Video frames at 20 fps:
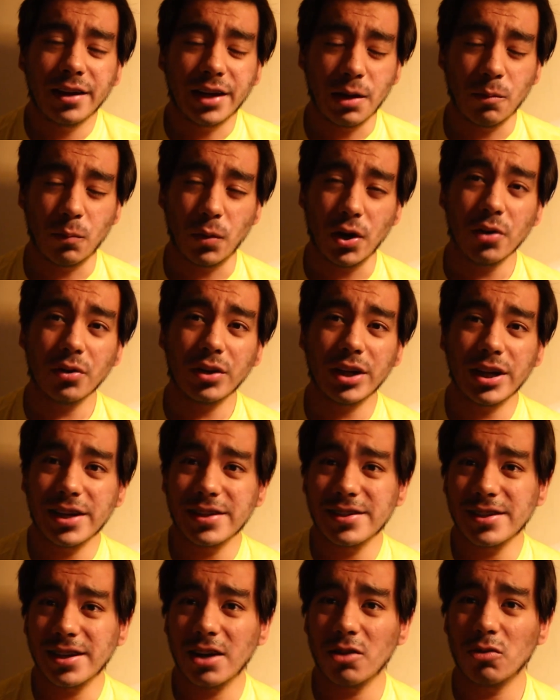qué bueno que
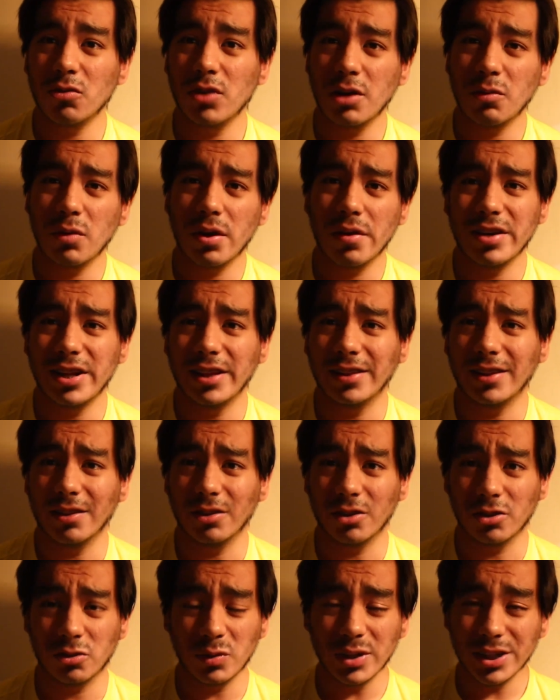ya sacaron una nueva
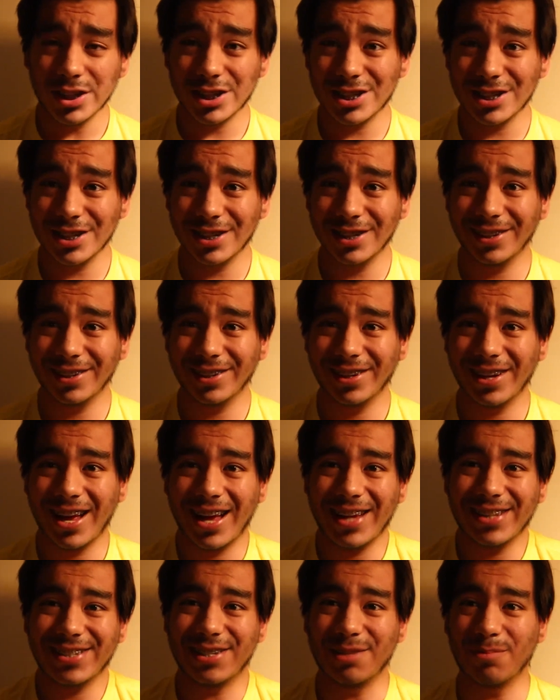Nintendo Switch,
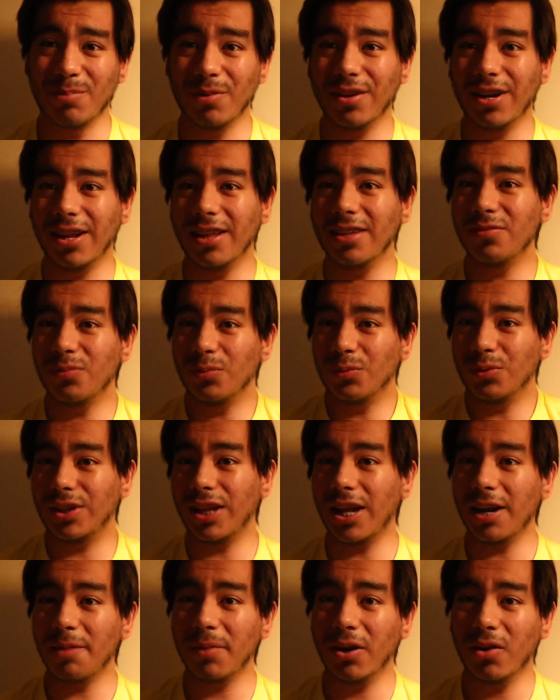así podré
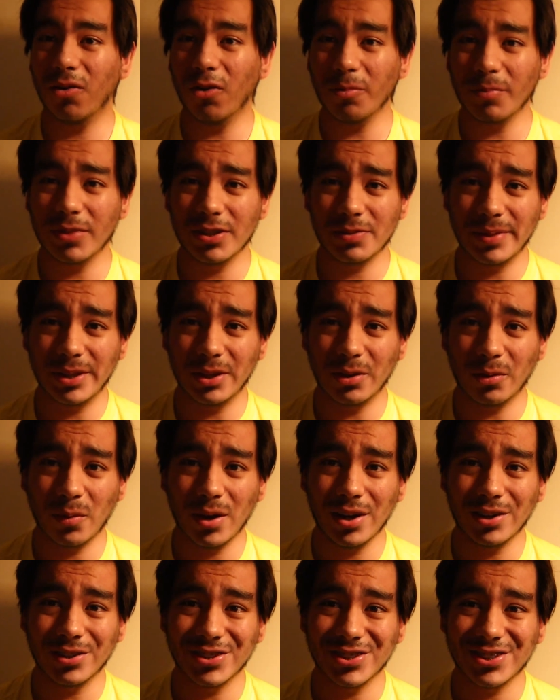disfrutar mejor mis
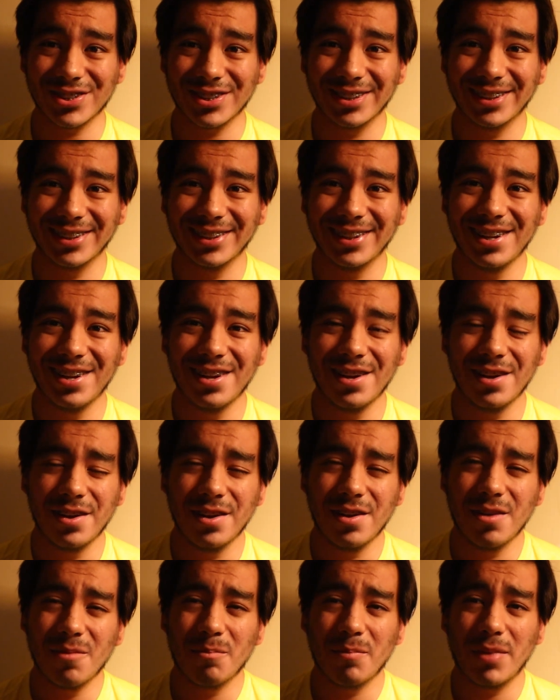videojuegos.
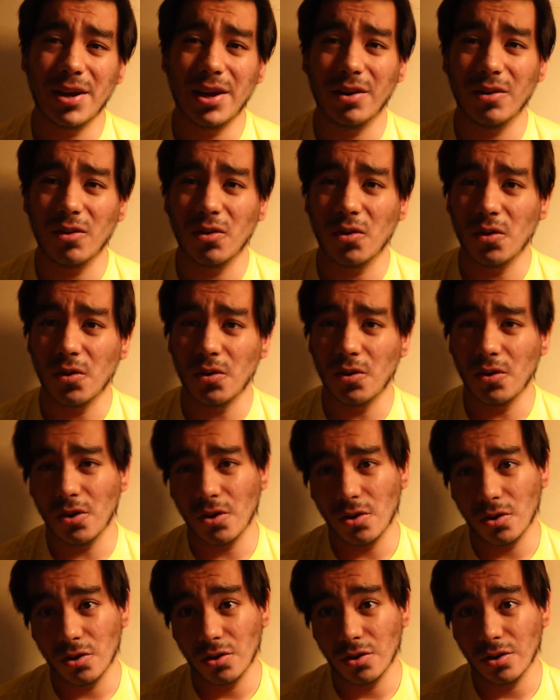Pero
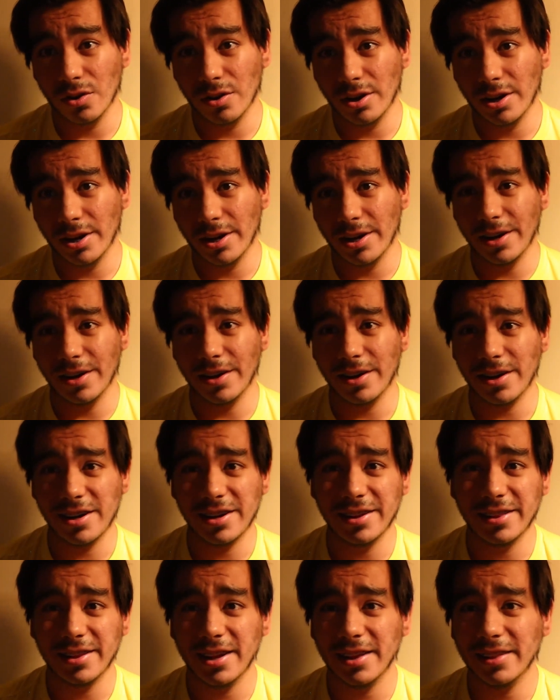no, en
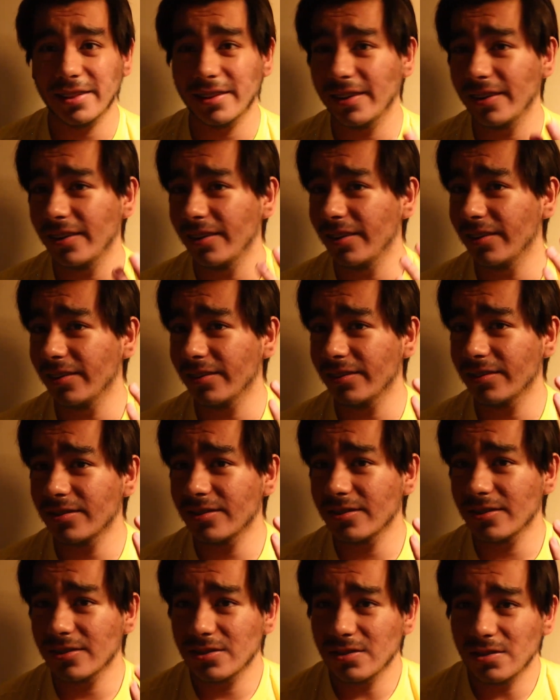realidad es,
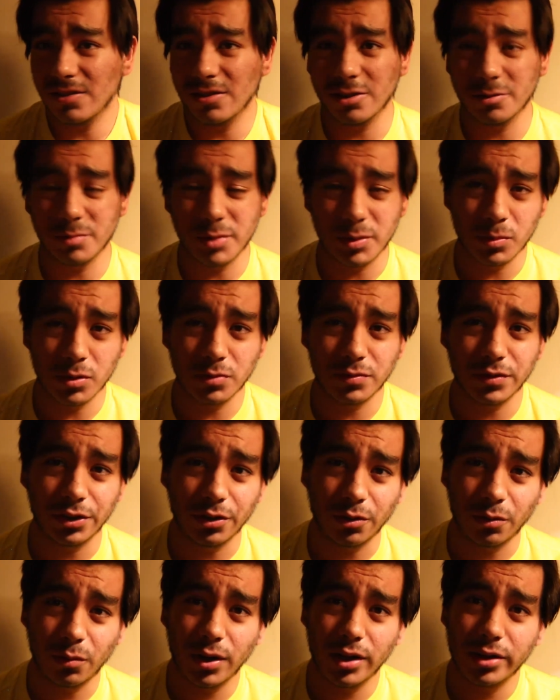son los mismos
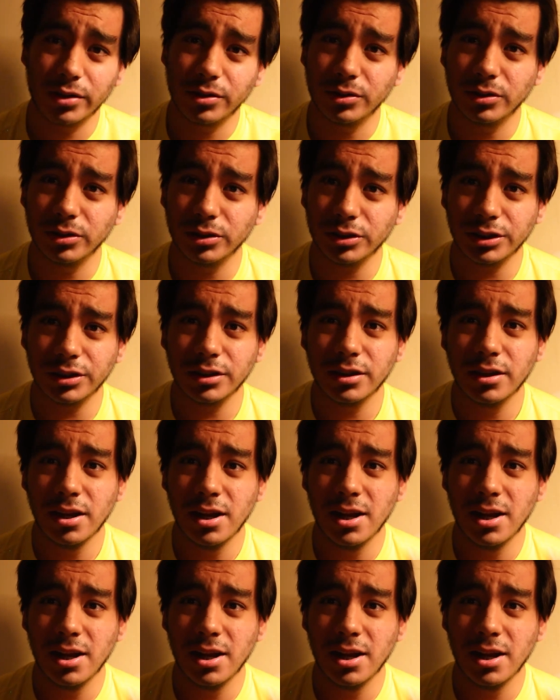videojuegos,